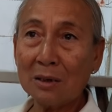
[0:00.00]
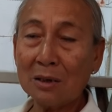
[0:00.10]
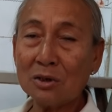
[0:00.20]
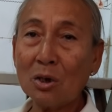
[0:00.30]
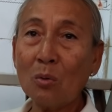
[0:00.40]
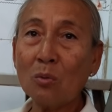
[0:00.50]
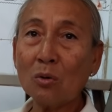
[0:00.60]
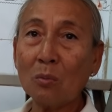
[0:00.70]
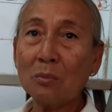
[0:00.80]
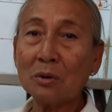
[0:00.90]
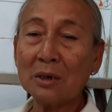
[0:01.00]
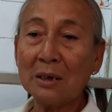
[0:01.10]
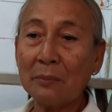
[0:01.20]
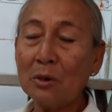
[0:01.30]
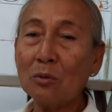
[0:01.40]
thì cho uống còn không được
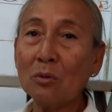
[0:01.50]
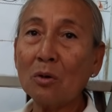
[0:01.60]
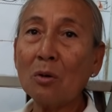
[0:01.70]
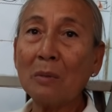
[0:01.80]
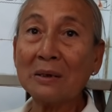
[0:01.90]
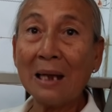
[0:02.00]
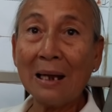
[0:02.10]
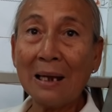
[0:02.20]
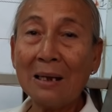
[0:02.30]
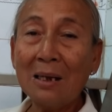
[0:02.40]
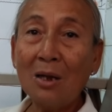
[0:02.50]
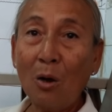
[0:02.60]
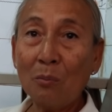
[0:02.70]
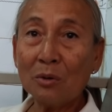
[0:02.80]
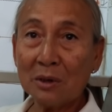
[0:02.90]
thì ví dụ nó có bệnh khác á
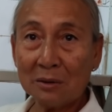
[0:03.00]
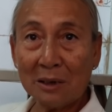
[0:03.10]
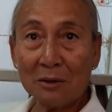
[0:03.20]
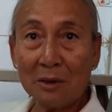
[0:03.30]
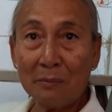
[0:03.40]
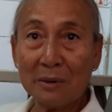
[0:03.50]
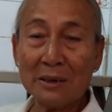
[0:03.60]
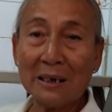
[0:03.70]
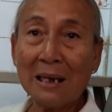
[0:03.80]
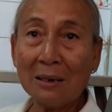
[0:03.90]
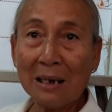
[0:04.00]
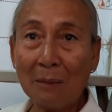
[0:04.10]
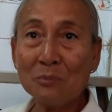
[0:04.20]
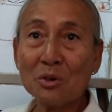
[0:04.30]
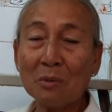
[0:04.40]
không được thì người ta đưa đi bệnh viện khác
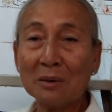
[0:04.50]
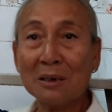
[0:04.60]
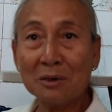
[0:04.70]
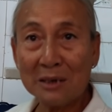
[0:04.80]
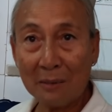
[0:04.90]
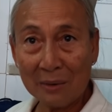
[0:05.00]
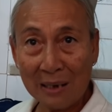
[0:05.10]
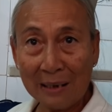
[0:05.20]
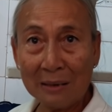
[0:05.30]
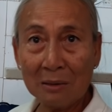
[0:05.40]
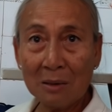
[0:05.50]
khám xong rồi người ta đưa về bên đây